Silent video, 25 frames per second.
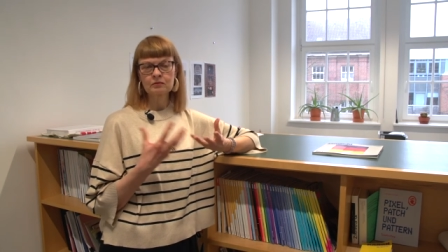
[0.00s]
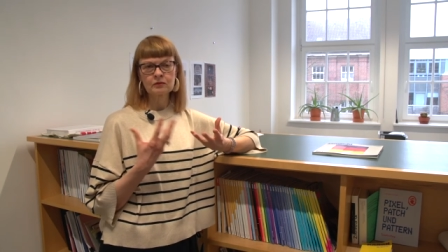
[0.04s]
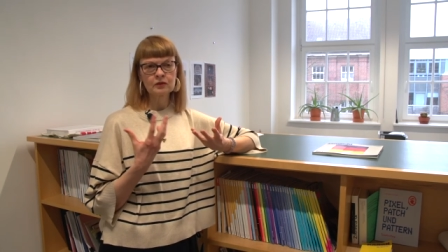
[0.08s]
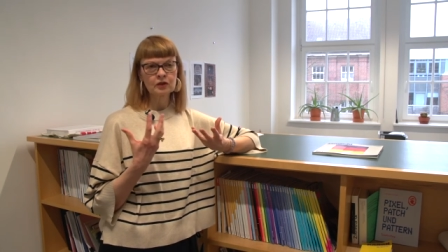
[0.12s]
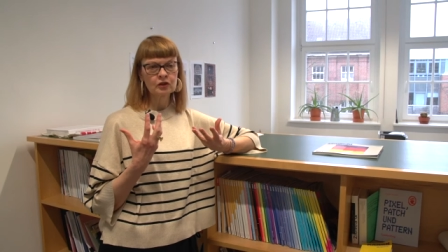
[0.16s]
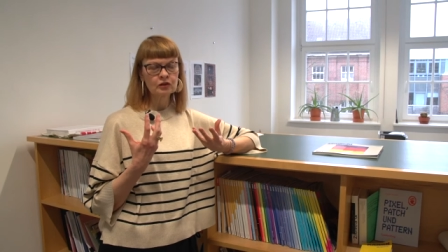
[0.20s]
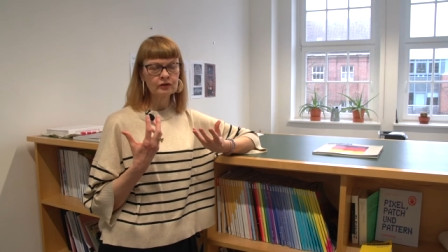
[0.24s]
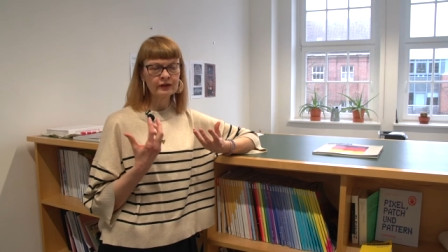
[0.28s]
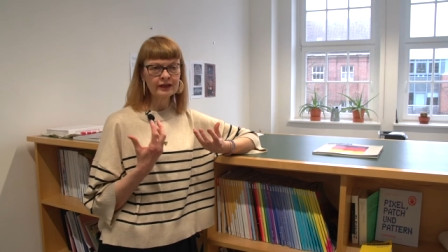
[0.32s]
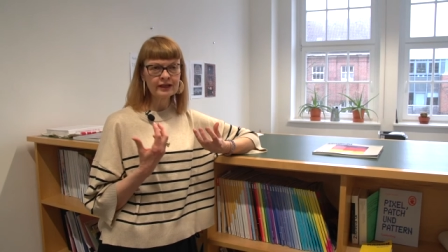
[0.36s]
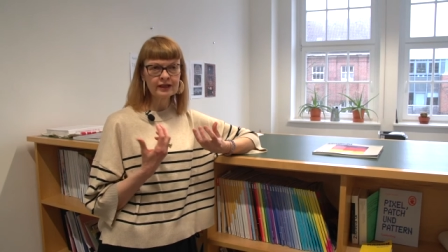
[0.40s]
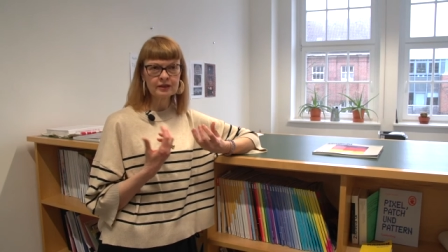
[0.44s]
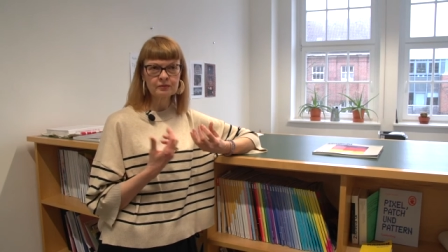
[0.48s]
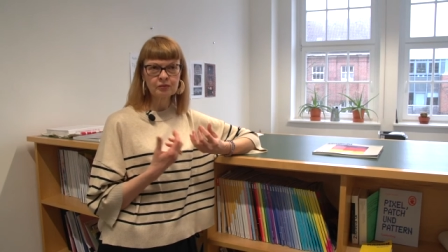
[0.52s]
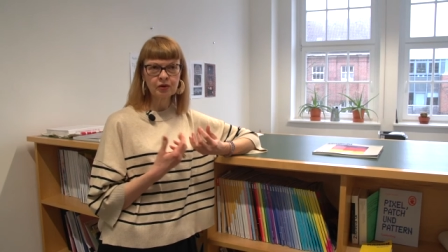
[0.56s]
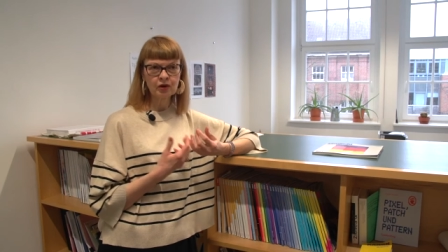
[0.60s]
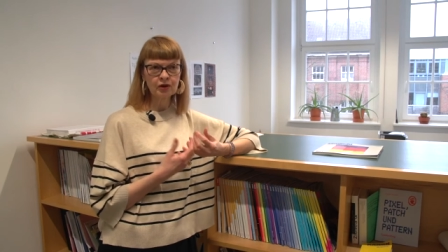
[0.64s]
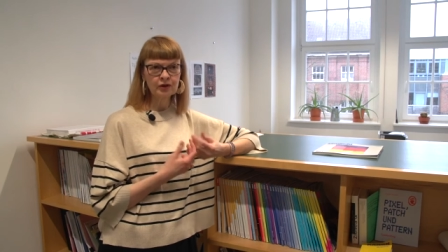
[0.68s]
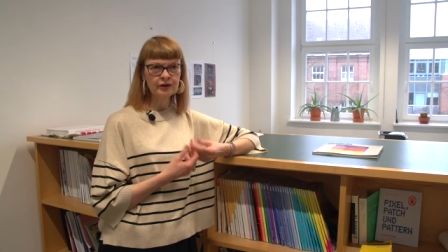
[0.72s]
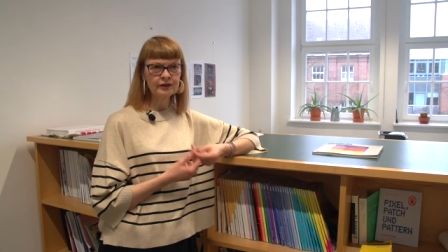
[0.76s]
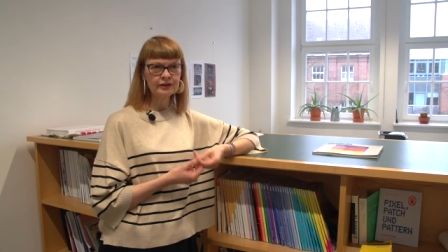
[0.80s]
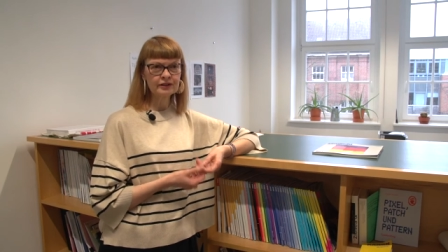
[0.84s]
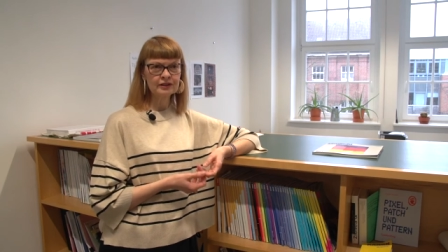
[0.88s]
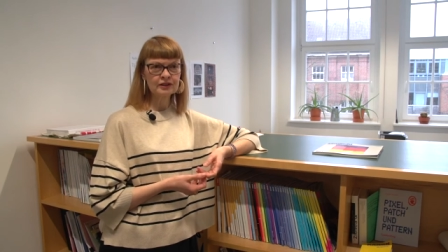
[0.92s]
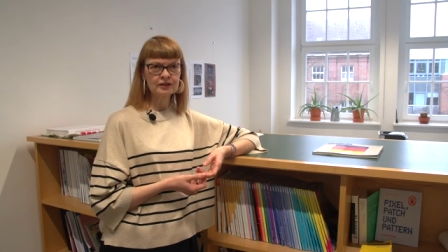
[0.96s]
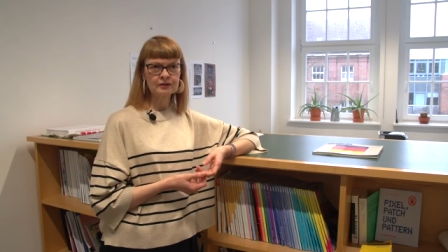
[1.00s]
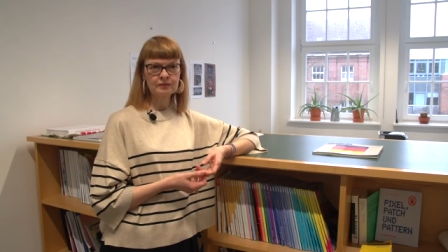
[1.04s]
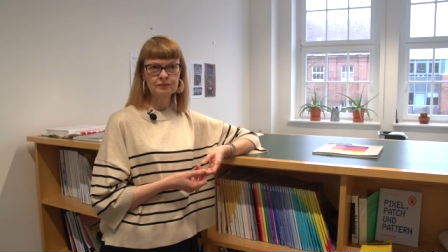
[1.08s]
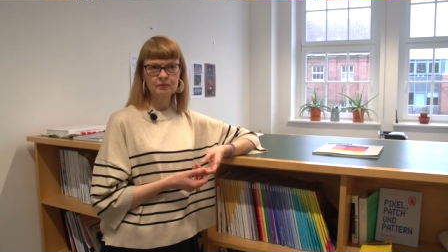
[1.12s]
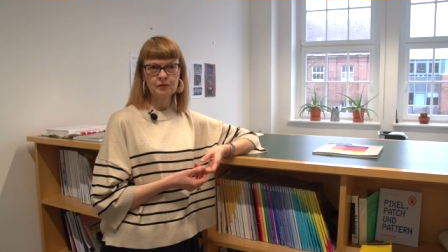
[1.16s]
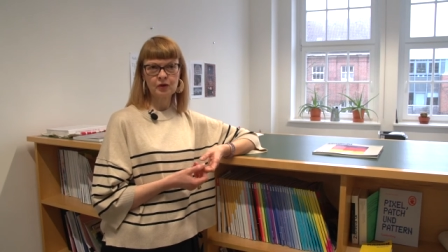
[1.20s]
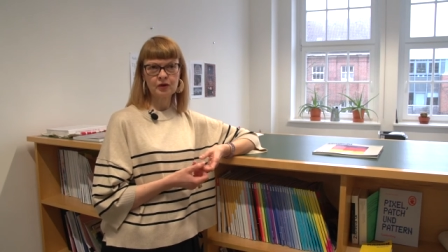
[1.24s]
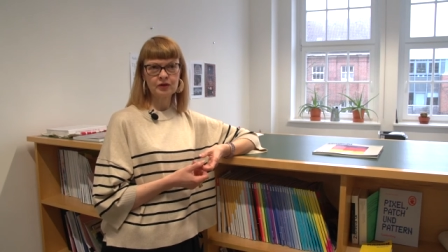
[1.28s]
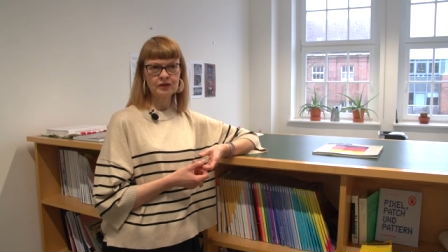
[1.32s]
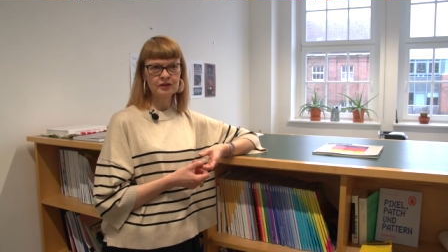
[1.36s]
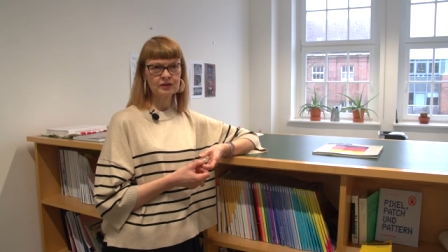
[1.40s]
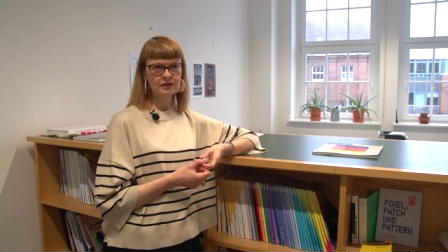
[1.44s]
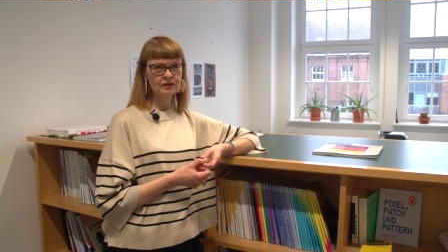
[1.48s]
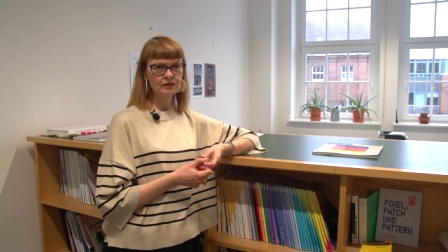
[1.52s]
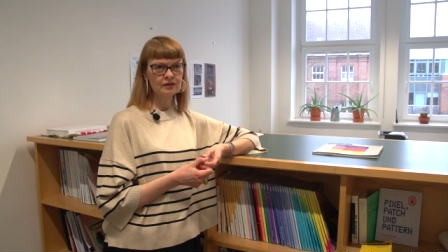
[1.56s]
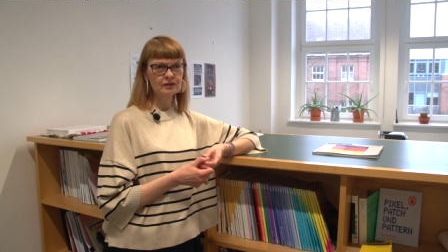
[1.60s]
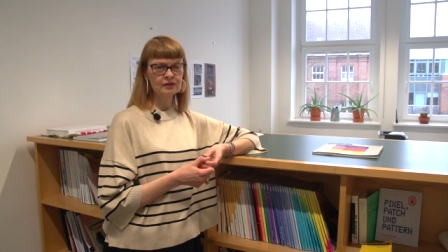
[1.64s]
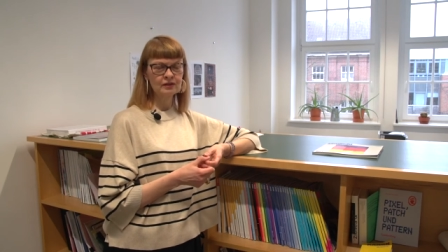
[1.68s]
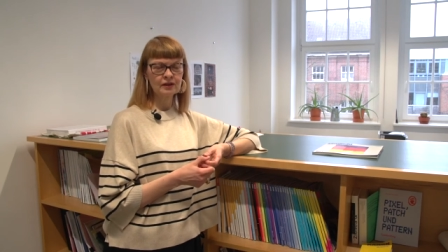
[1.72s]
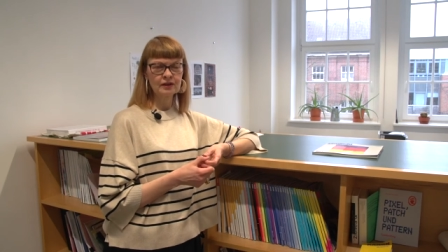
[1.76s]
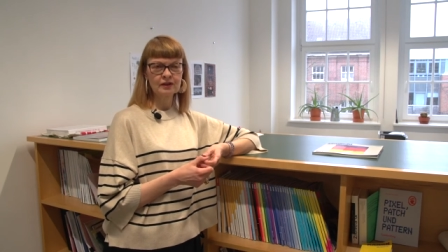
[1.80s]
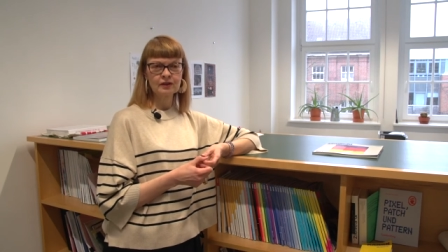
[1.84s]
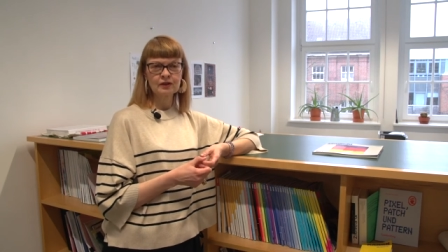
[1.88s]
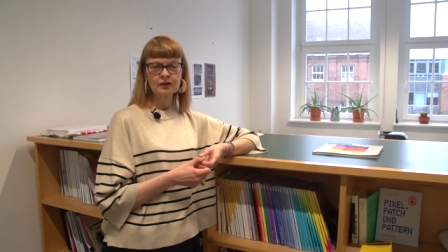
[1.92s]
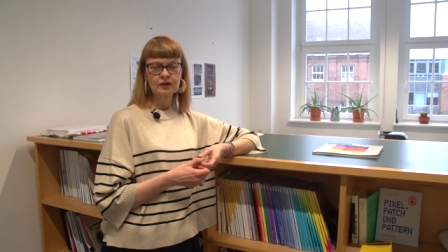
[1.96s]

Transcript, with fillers: Credit Points möchten